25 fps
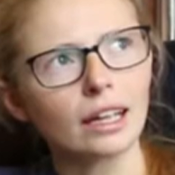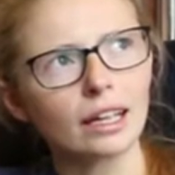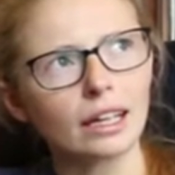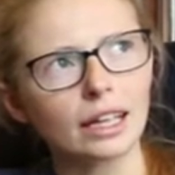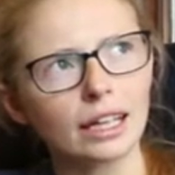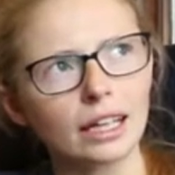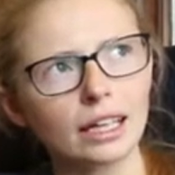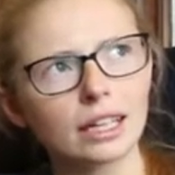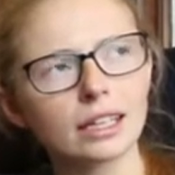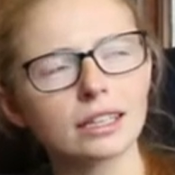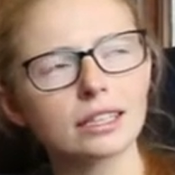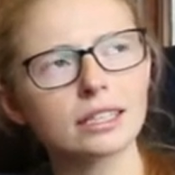
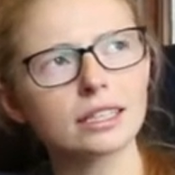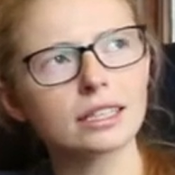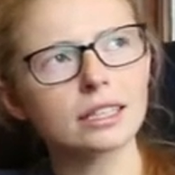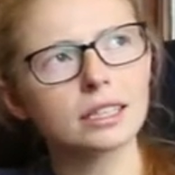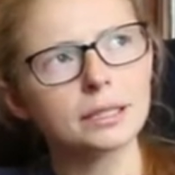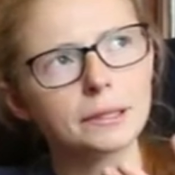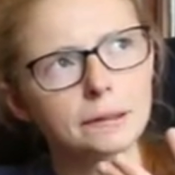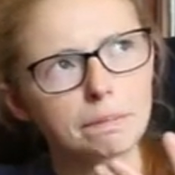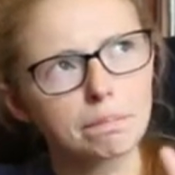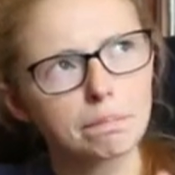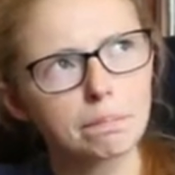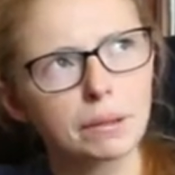
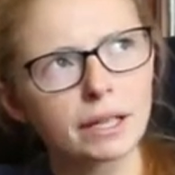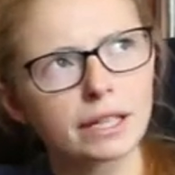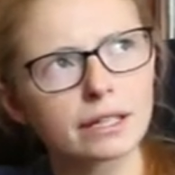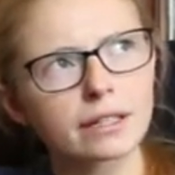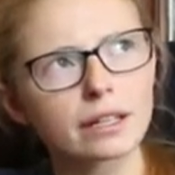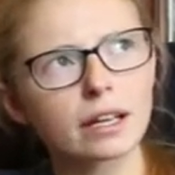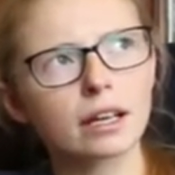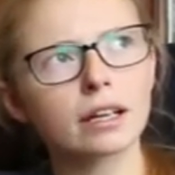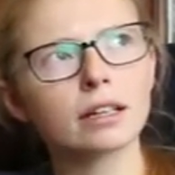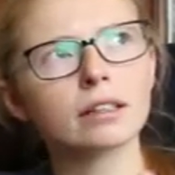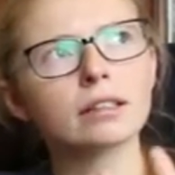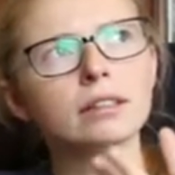Erdig,
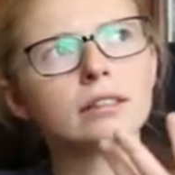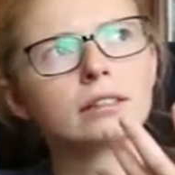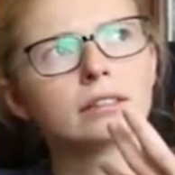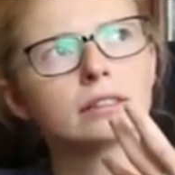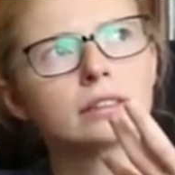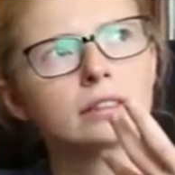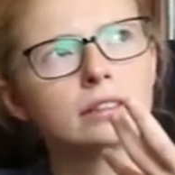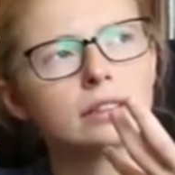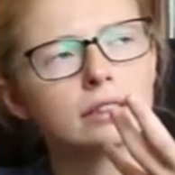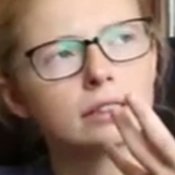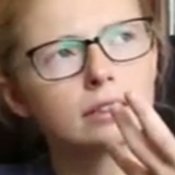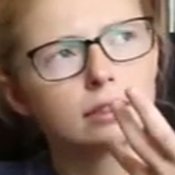bitter,
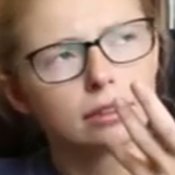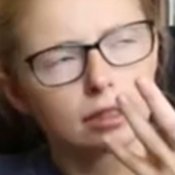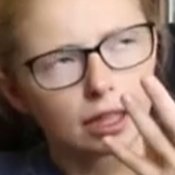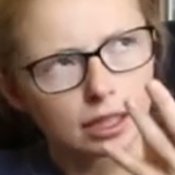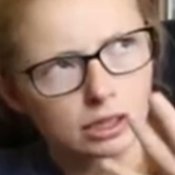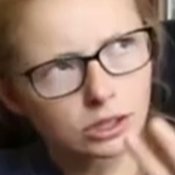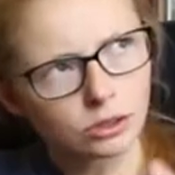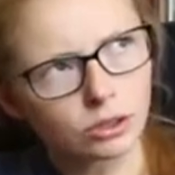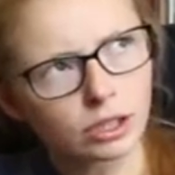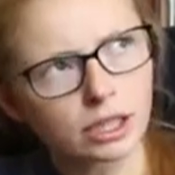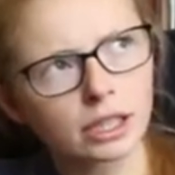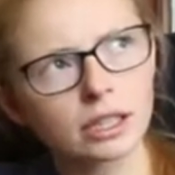
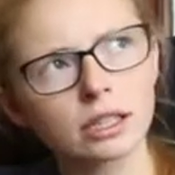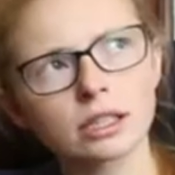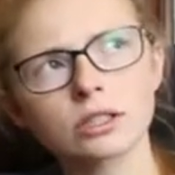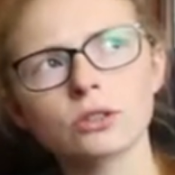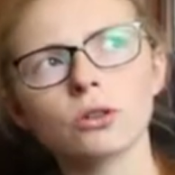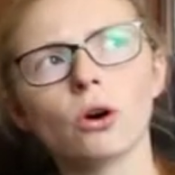also eher